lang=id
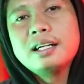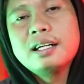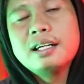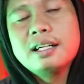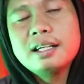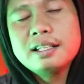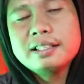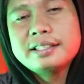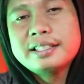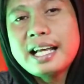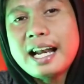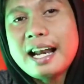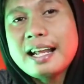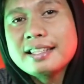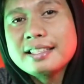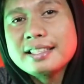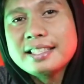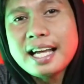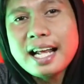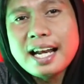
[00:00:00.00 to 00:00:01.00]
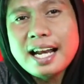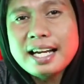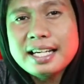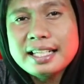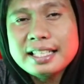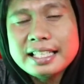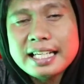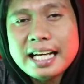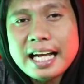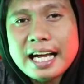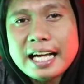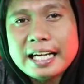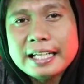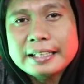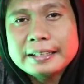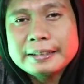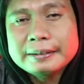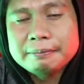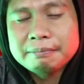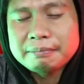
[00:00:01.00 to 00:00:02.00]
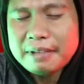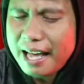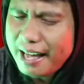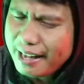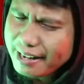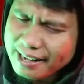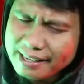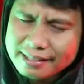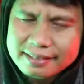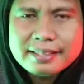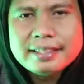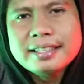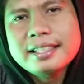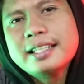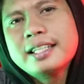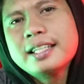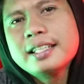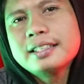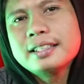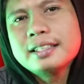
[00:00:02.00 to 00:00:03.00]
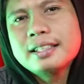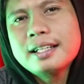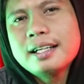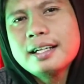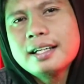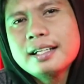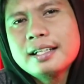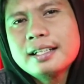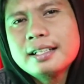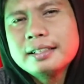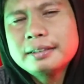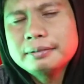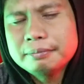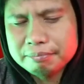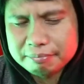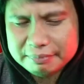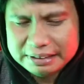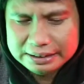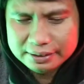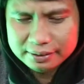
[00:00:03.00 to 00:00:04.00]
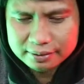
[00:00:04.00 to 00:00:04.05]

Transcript: Eh, jalan-jalan uh, yang agak sedikit uh,